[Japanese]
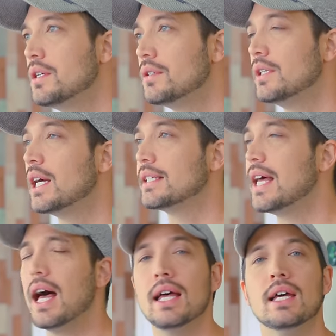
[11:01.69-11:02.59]
それなんか
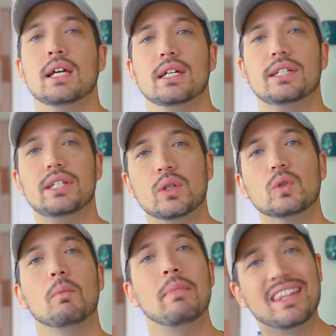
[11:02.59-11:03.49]
さ、仕
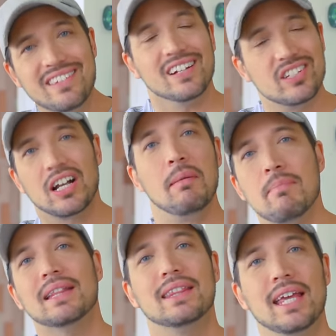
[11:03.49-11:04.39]
事めちゃくちゃ
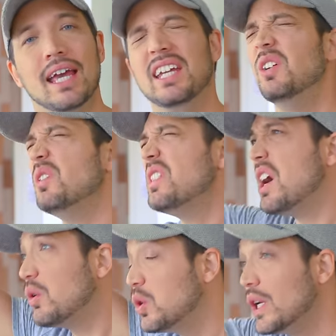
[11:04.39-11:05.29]
頑張っていろん
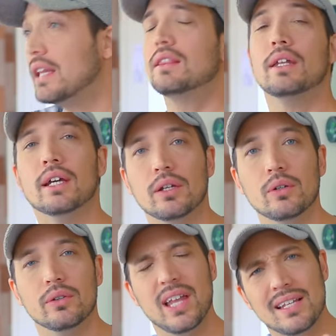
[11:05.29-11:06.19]
なことをやったんだけ
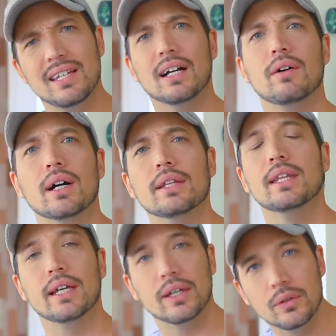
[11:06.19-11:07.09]
ど、なぜか分か
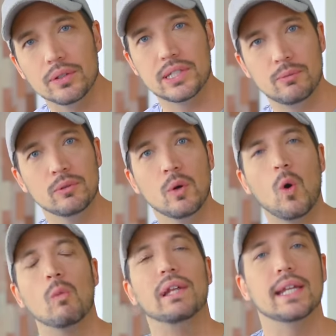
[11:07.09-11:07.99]
んないけど自分
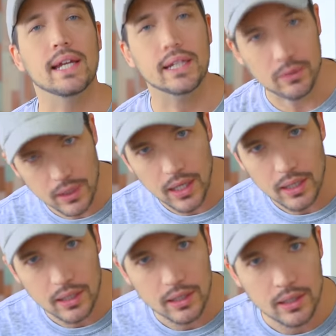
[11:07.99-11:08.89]
を褒めてないとか
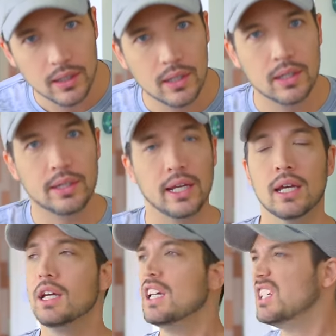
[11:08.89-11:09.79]

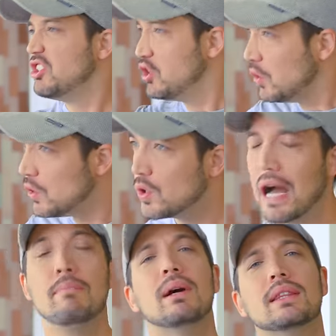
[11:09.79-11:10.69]
ね、超
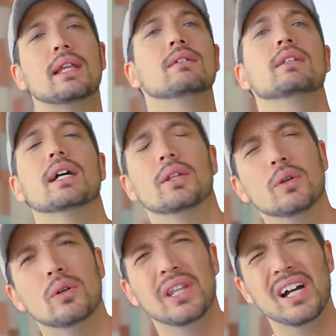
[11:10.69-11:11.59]
頑張ってるんだけ
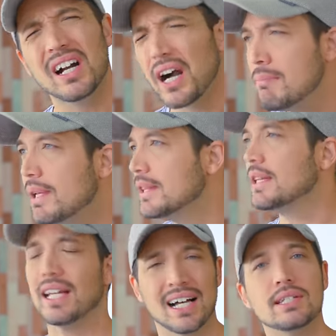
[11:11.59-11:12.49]
どなんか頑張っ
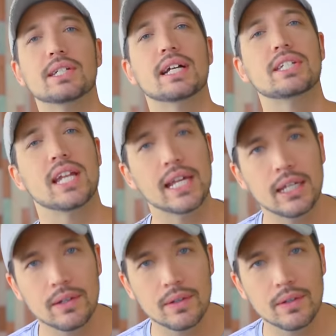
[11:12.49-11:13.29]
たって感じがしない。